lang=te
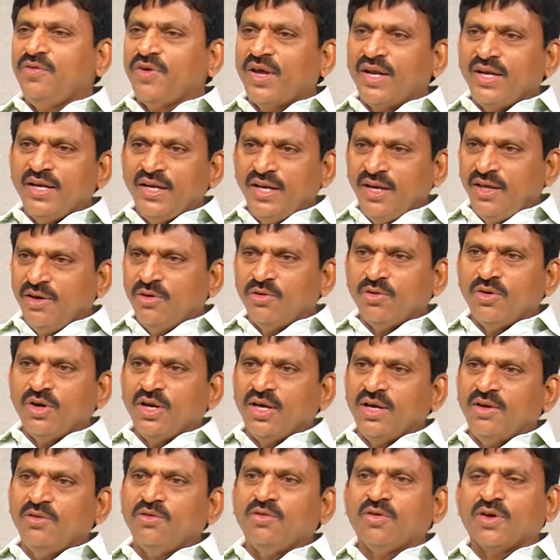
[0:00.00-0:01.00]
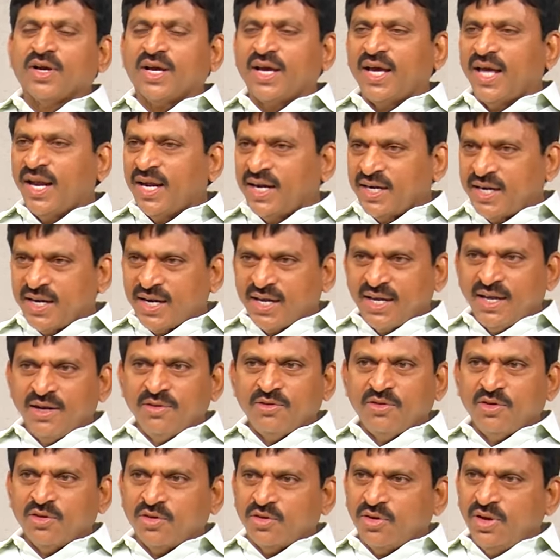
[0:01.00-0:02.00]
ఇవన్నీ కూడా ఒక ఎలక్ట్రికల్
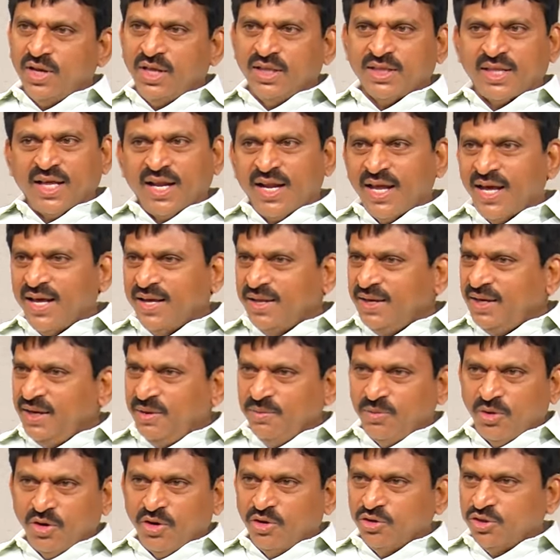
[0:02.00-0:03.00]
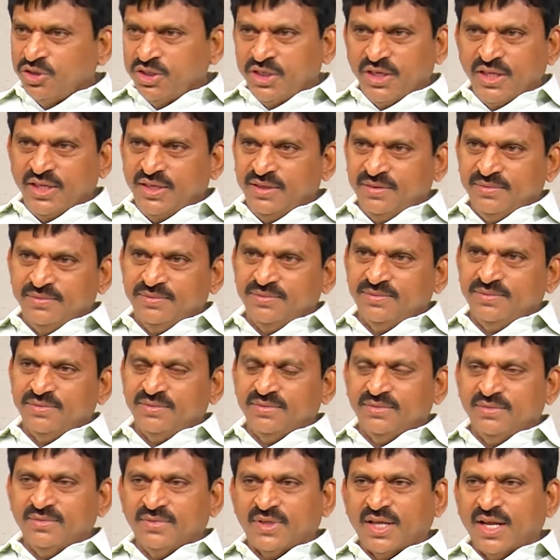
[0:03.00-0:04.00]
వర్క్లే తలా ఎన్ని మొన్న వచ్చినాయి
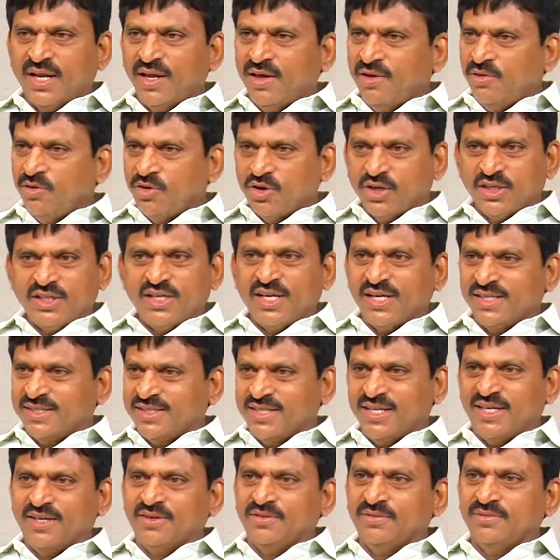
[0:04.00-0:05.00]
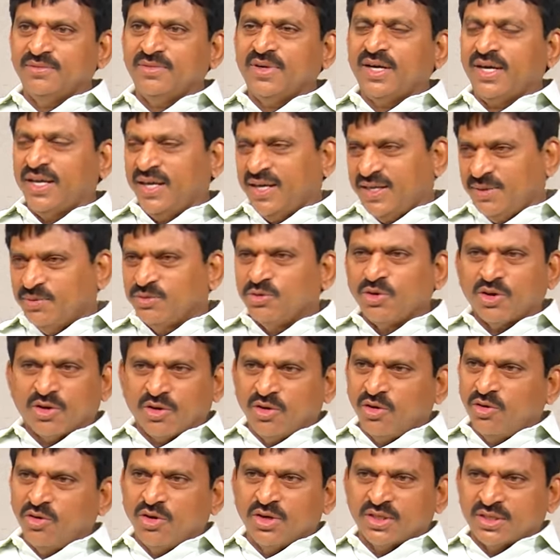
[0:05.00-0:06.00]
తలా ఒకటి చేస్తాను
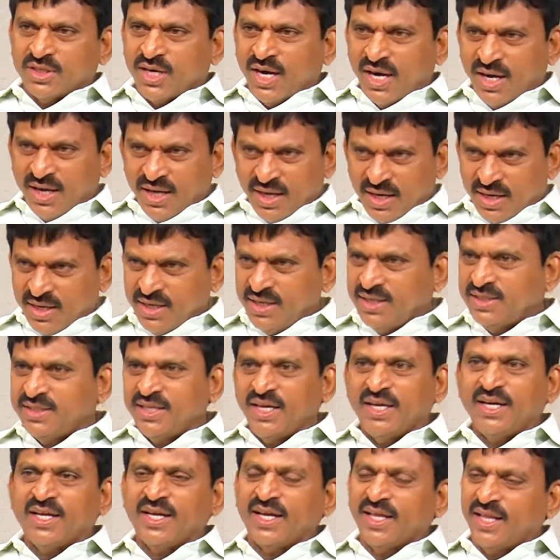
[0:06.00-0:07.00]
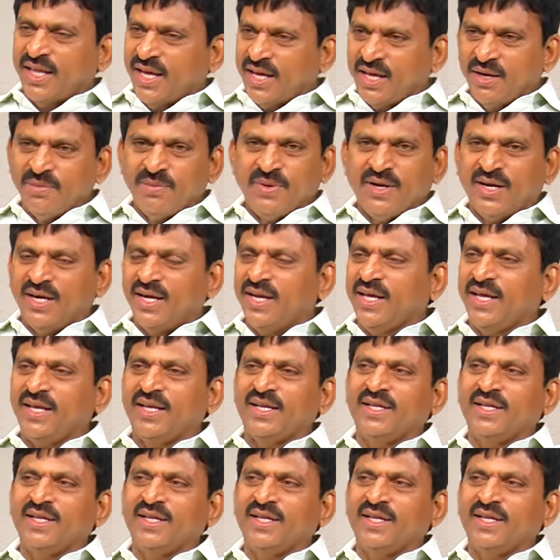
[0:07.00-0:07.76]
వర్క్లు కూడా స్టార్ట్ కలరు అగ్రిమెంట్